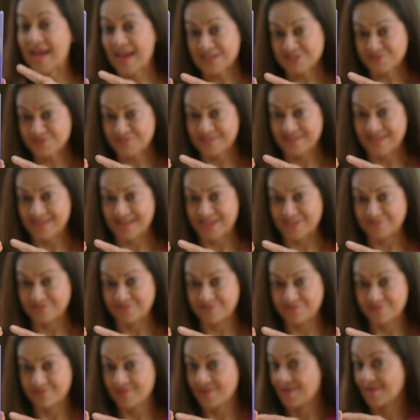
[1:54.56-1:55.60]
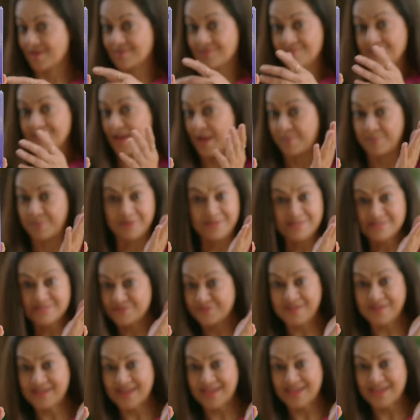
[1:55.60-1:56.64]
एशवेल लाइफ
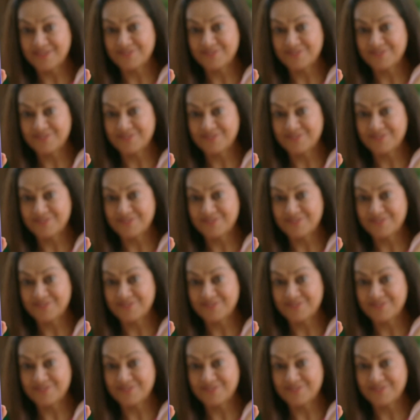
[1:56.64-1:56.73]
डायबिटीज फ्री